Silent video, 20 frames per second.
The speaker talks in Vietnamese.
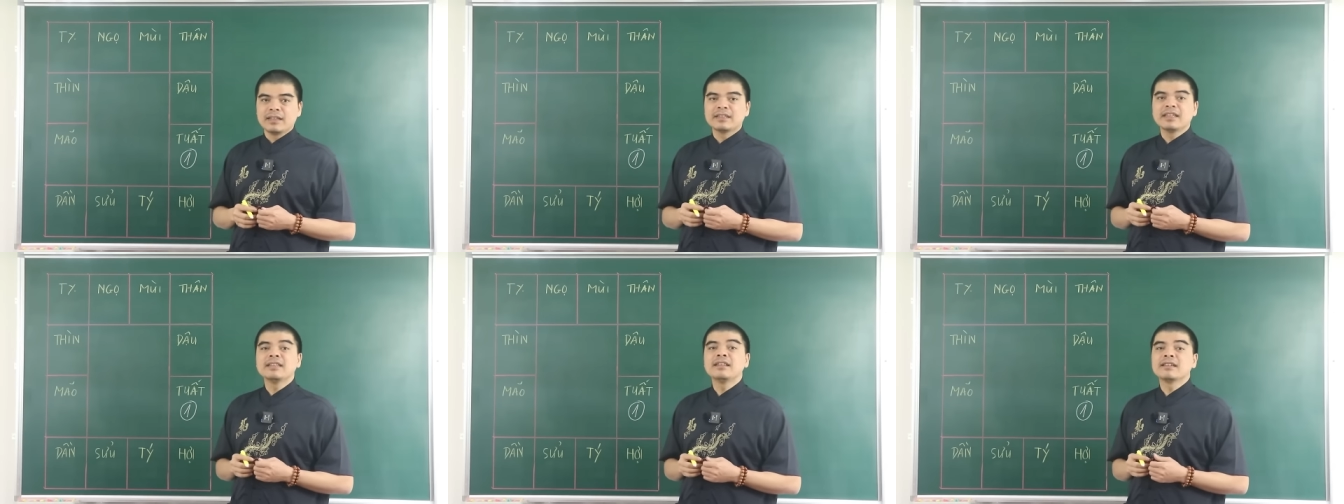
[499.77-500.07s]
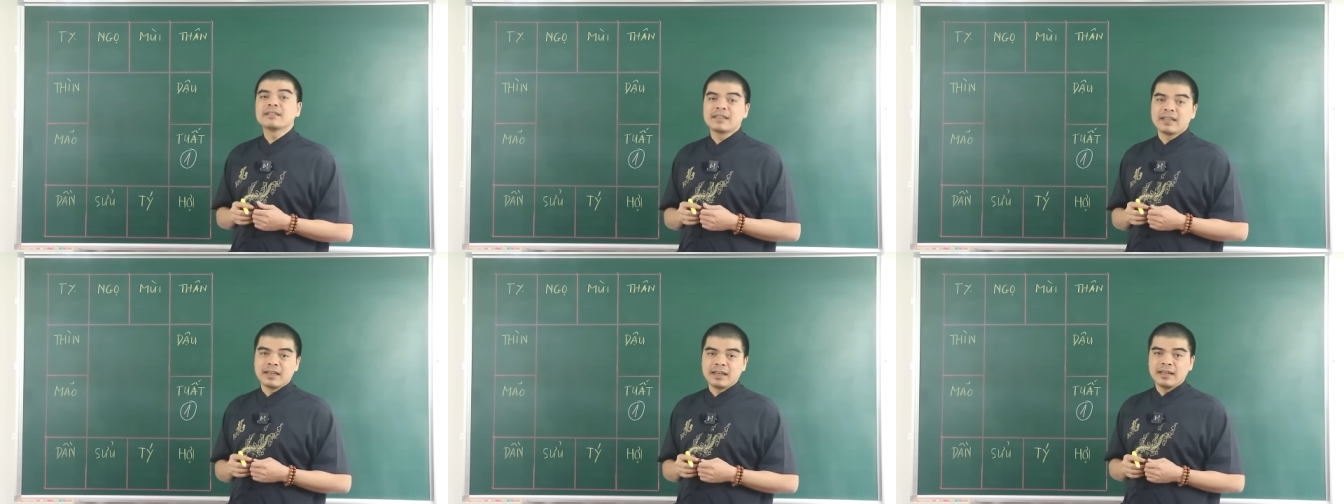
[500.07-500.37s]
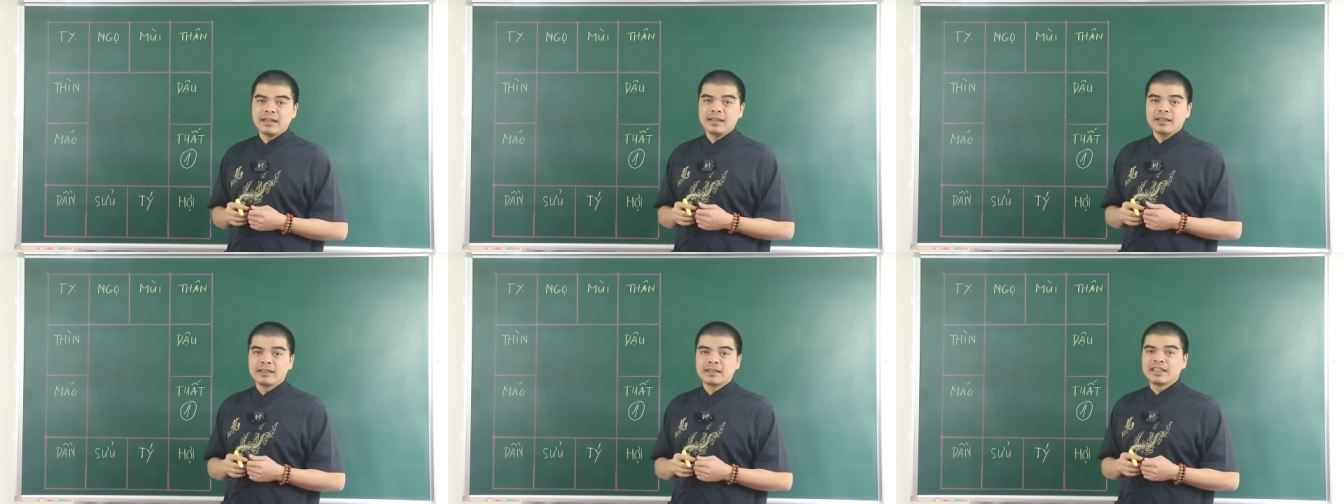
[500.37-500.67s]
Trên thực
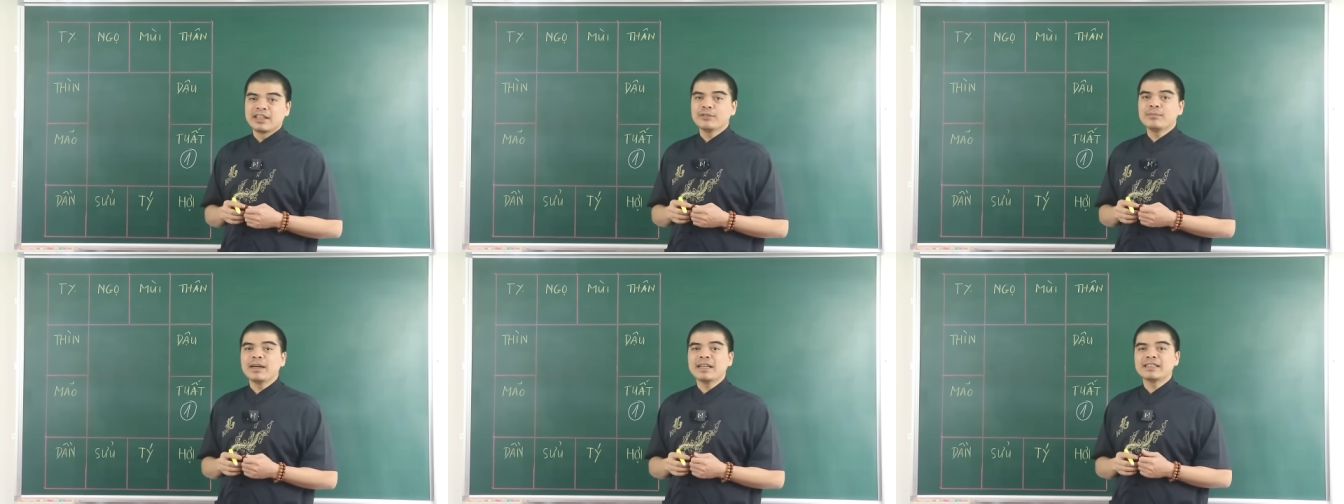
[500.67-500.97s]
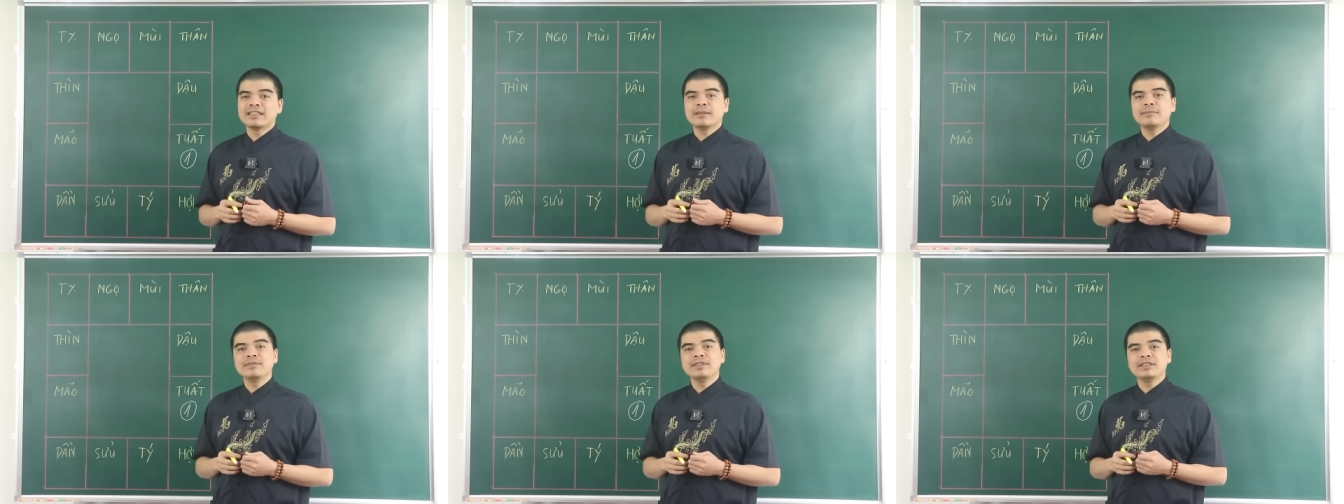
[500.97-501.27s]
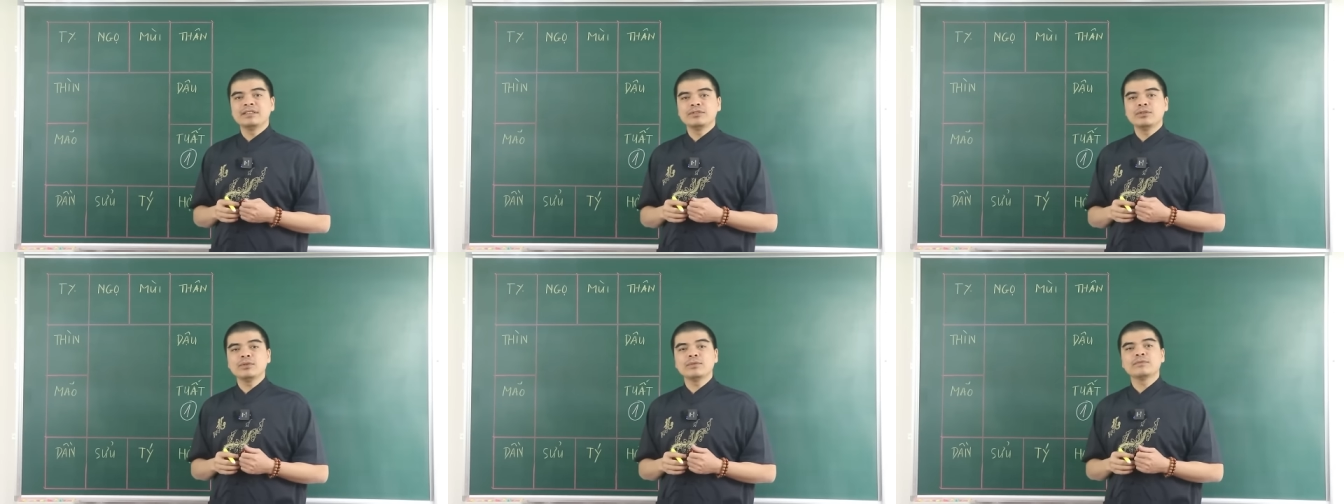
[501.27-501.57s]
tế, nếu bạn chăm
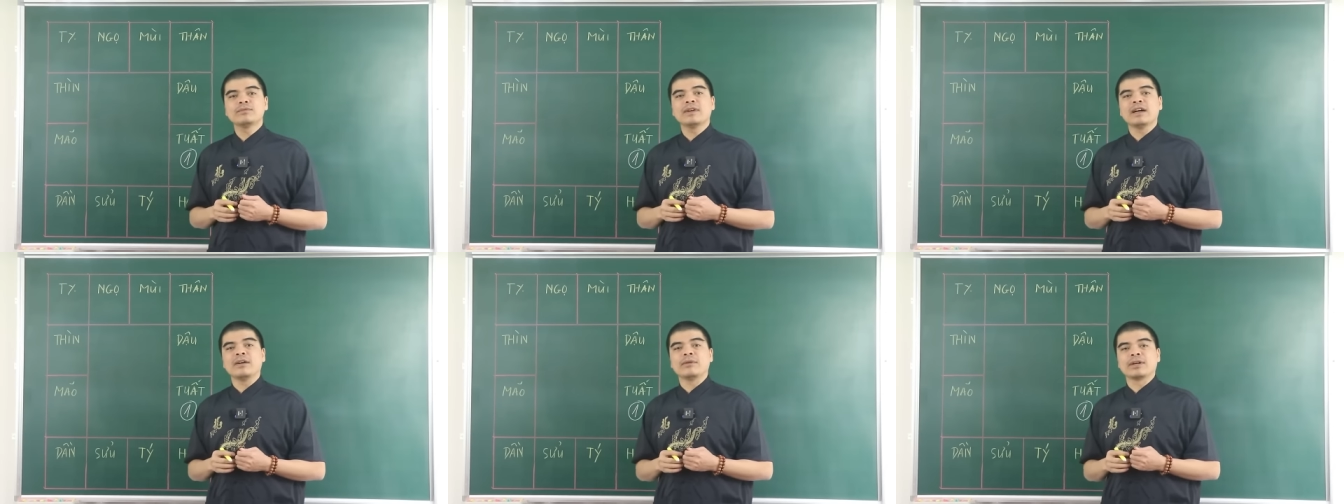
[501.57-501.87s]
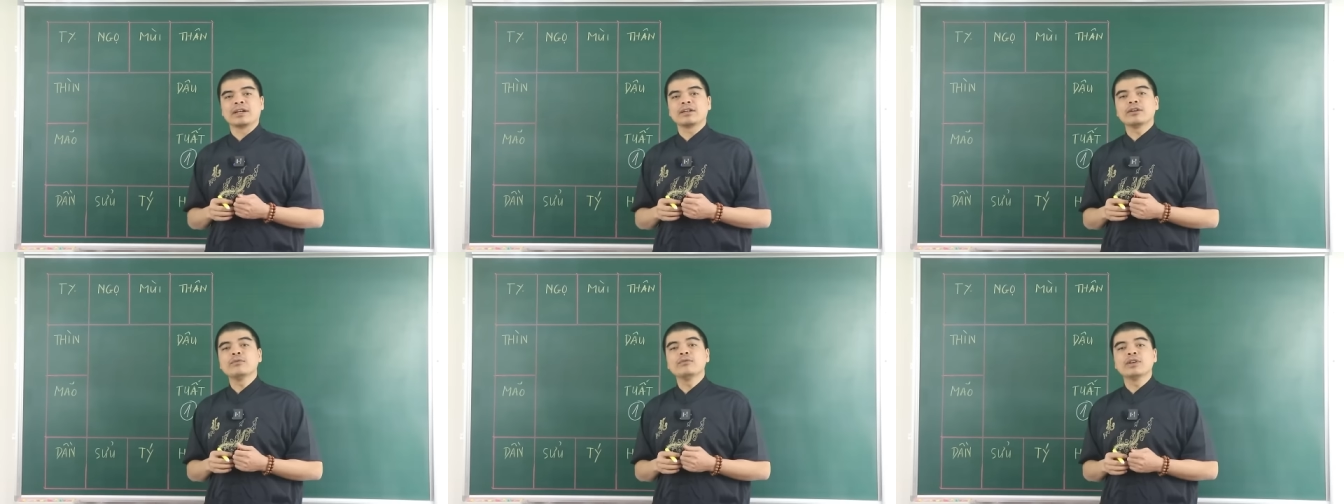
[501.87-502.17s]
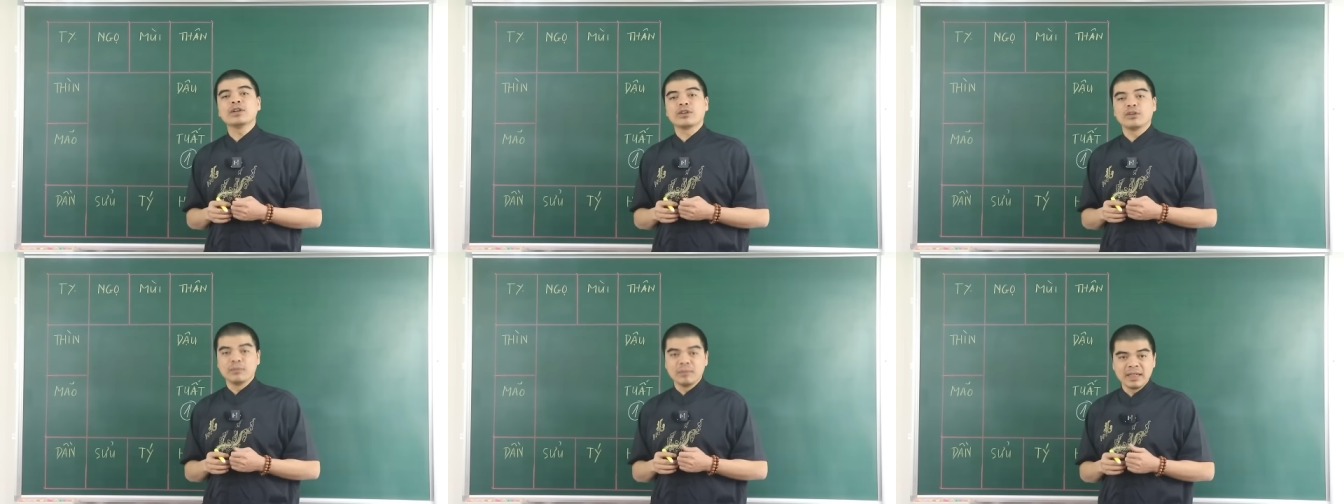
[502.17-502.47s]
chút vào cái công
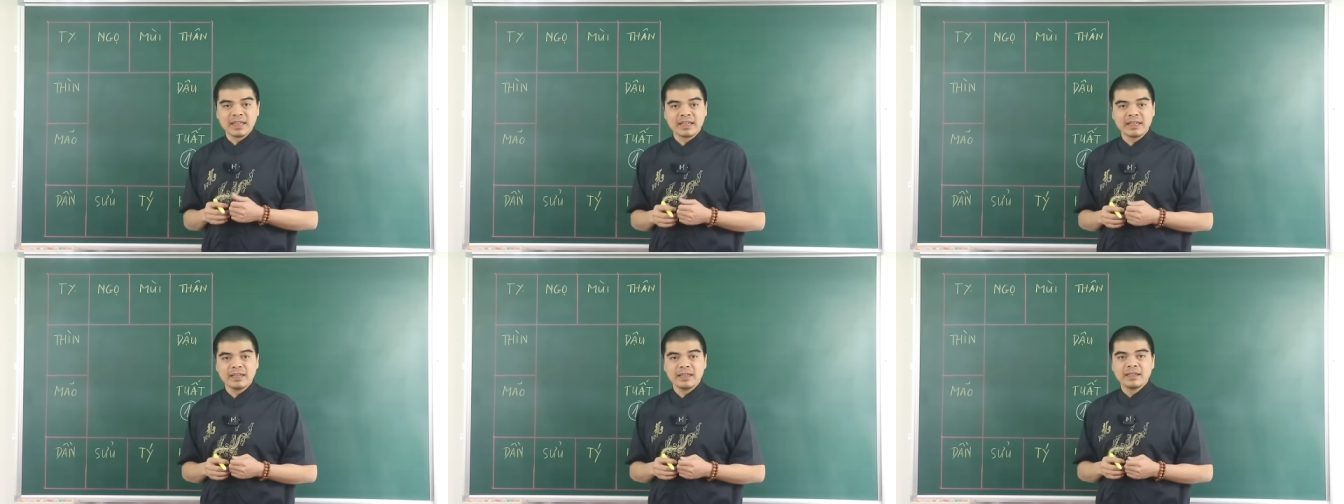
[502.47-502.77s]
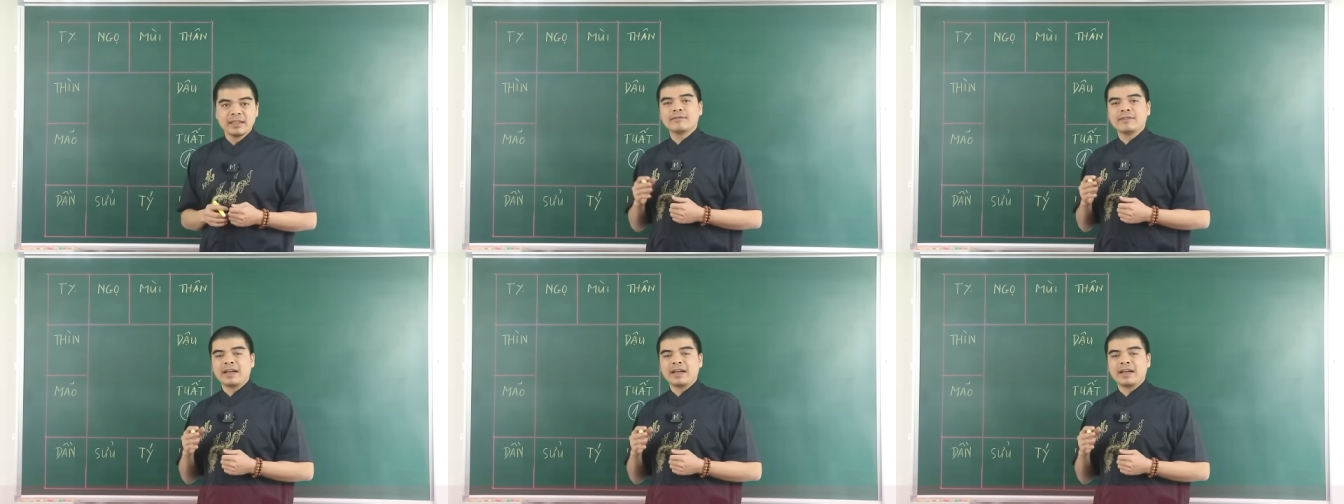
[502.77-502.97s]
việc của mình ấy,